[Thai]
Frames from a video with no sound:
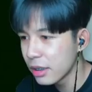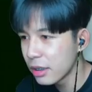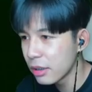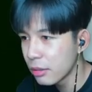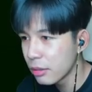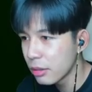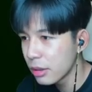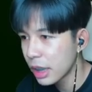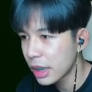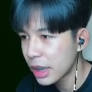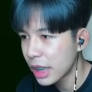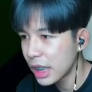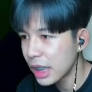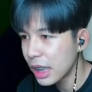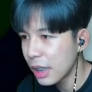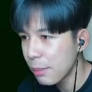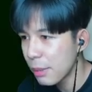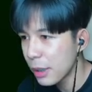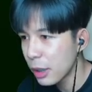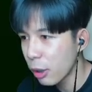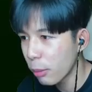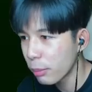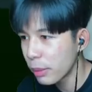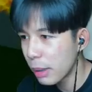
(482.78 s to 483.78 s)
ตะกี้นี่
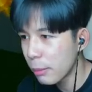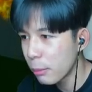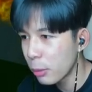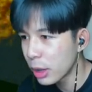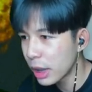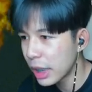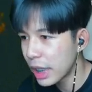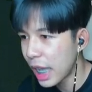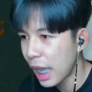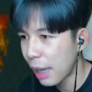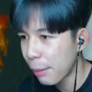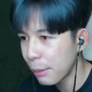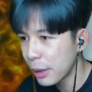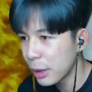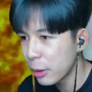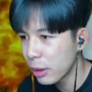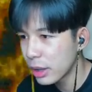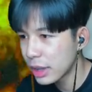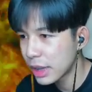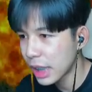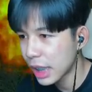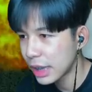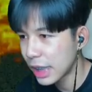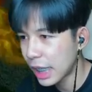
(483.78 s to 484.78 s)
พี่หลบได้หมดเลยอ่ะ ไม่โด
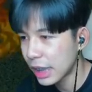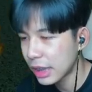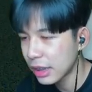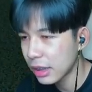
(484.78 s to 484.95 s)
นสักนัด